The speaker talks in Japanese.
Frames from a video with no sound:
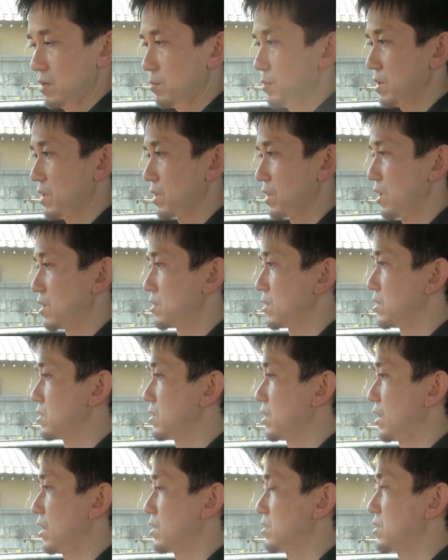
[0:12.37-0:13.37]
まだね、全然
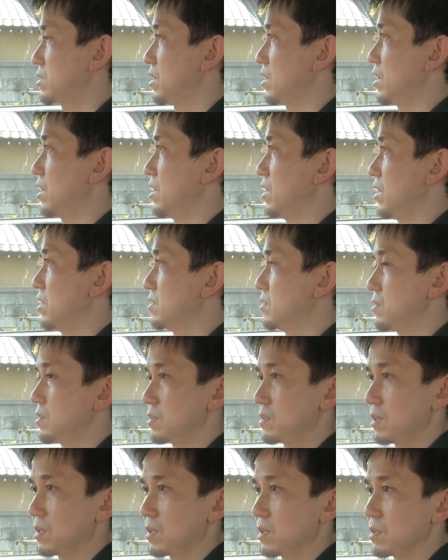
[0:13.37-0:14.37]
走ってないレース
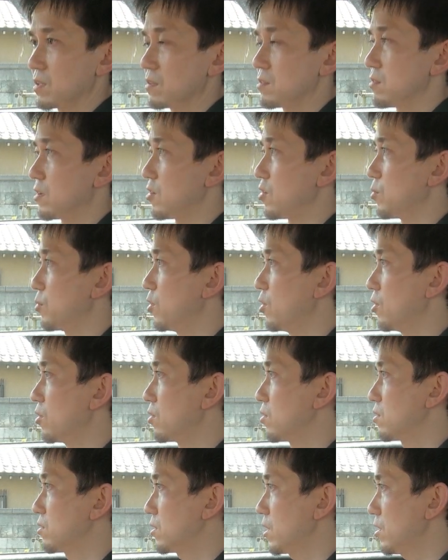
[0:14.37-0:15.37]
2000なんですけども、
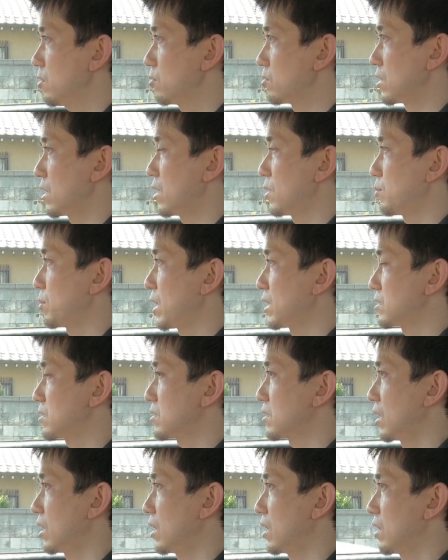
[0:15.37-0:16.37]
結構ね、パーツ
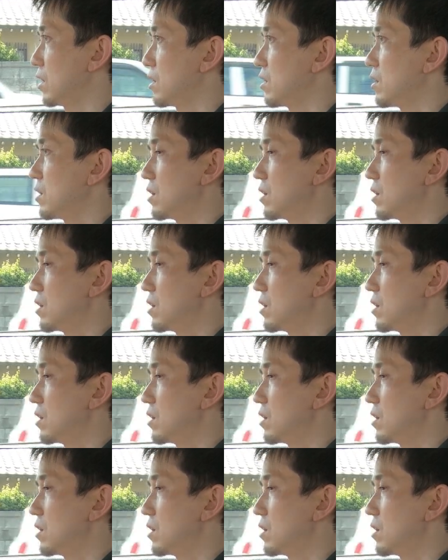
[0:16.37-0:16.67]
が、